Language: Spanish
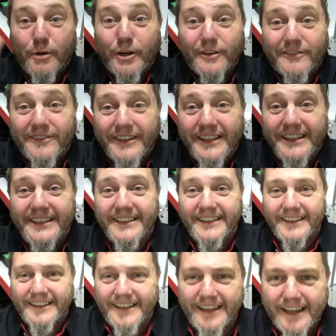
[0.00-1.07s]
por
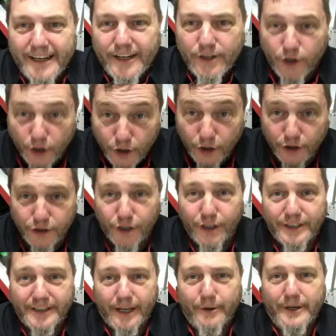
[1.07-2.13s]
fin. Nos costó
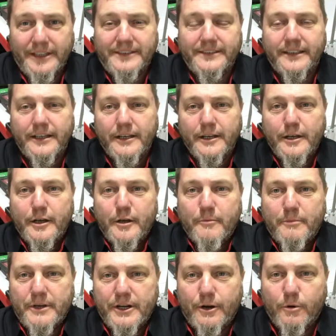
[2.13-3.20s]
esta vez,
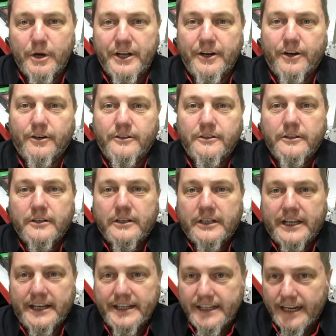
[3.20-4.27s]
pero bueno,
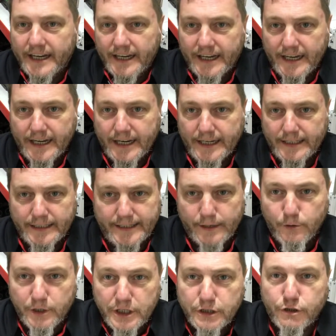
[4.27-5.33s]
quería
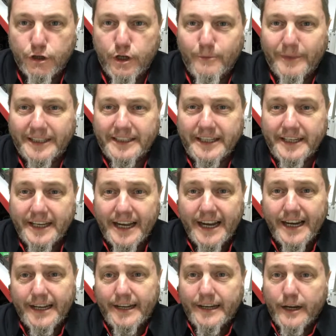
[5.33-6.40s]
reunir todo el
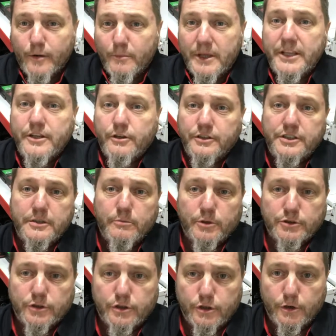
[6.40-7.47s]
material. En el medio
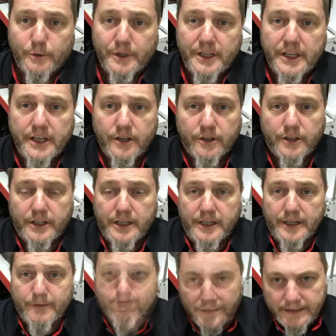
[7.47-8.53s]
hicimos otros videos
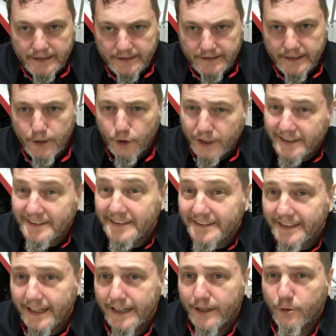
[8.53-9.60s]
de, de, lo que es
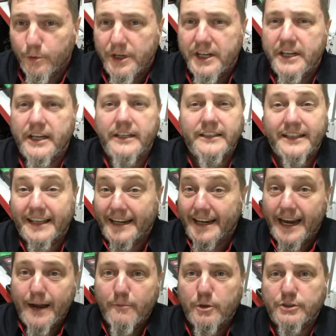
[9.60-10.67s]
Installer Weekend.
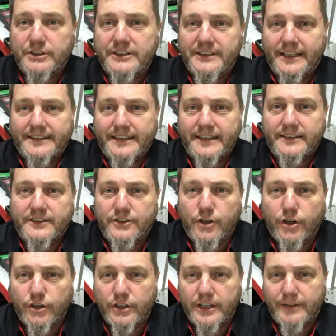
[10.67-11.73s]
Creamos esa
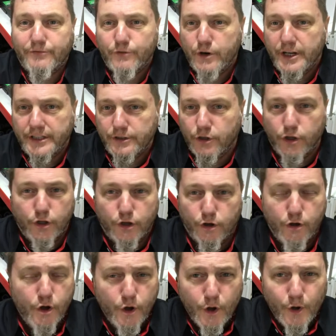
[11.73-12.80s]
sección que fue todo